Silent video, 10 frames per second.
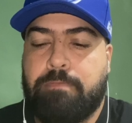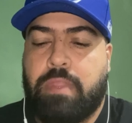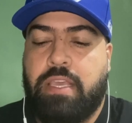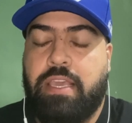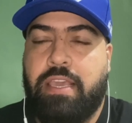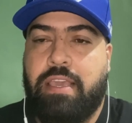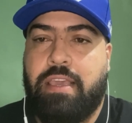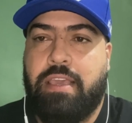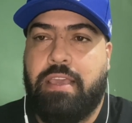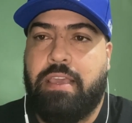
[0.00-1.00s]

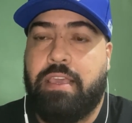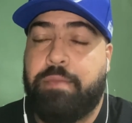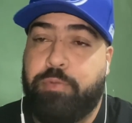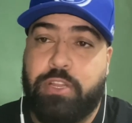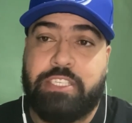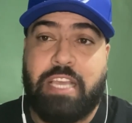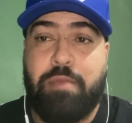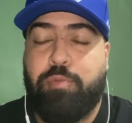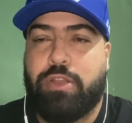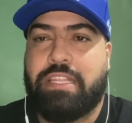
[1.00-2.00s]
E, e, por isso que é
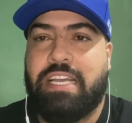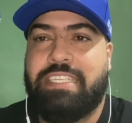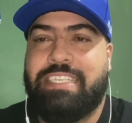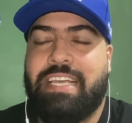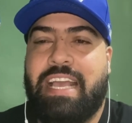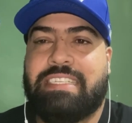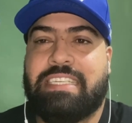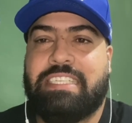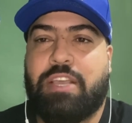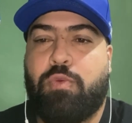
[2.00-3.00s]
importante essa
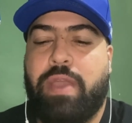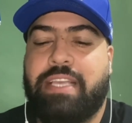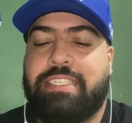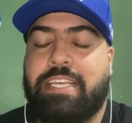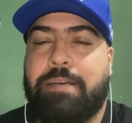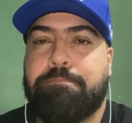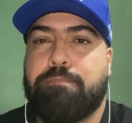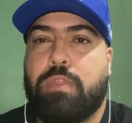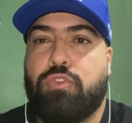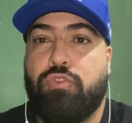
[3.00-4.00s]
sequência
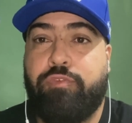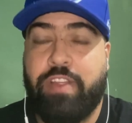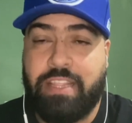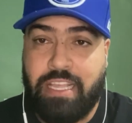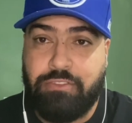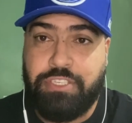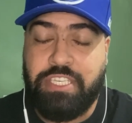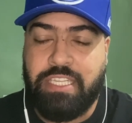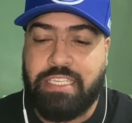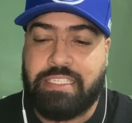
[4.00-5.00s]
do Fernando
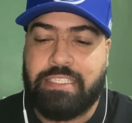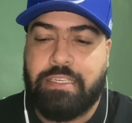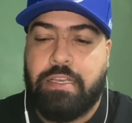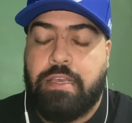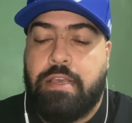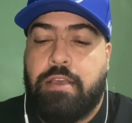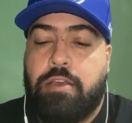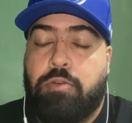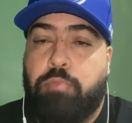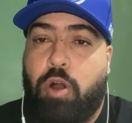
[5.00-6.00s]
Diniz.
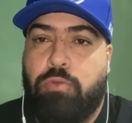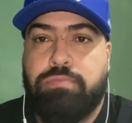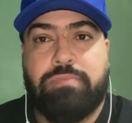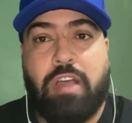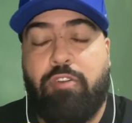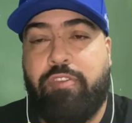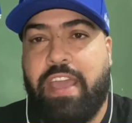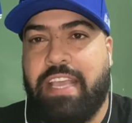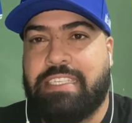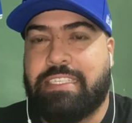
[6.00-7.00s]
Bom,
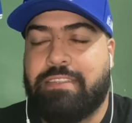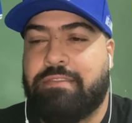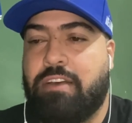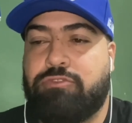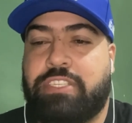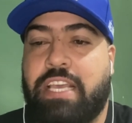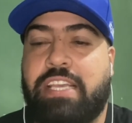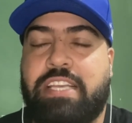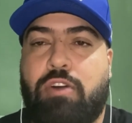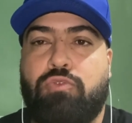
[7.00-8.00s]
talvez não
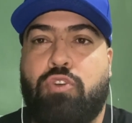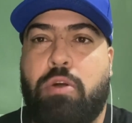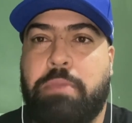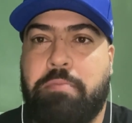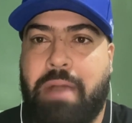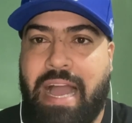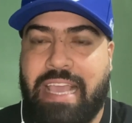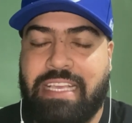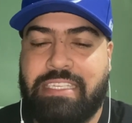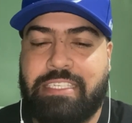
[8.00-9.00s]
seja o nome
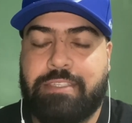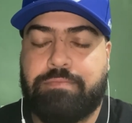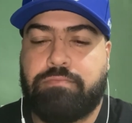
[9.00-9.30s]
mais